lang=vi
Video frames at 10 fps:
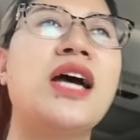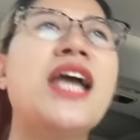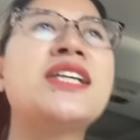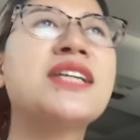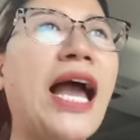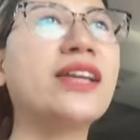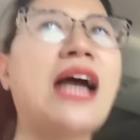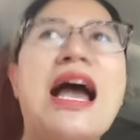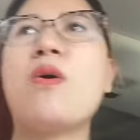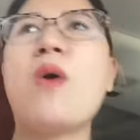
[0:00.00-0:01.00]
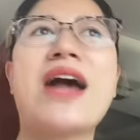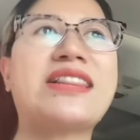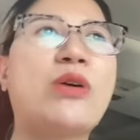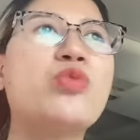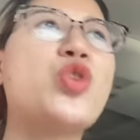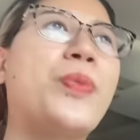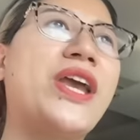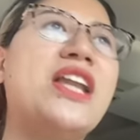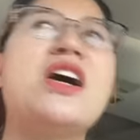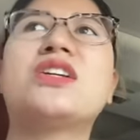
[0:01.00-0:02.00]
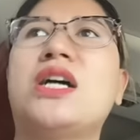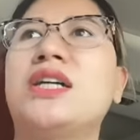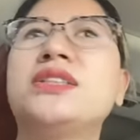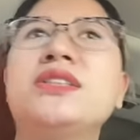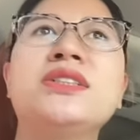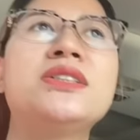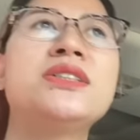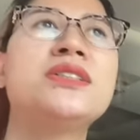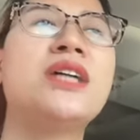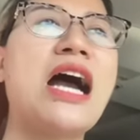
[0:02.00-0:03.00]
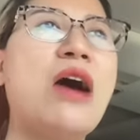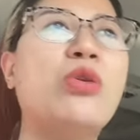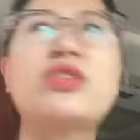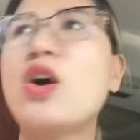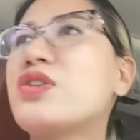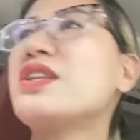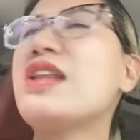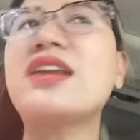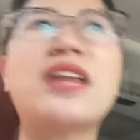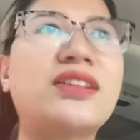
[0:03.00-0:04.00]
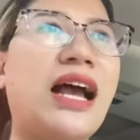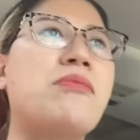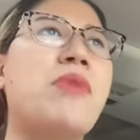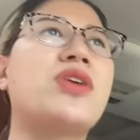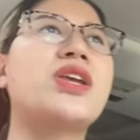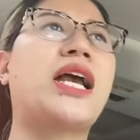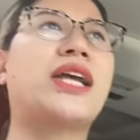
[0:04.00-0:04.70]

Hình ảnh hàng hóa tao cũng chụp kỹ lưỡng rồi. Auto shipping tất cả mọi những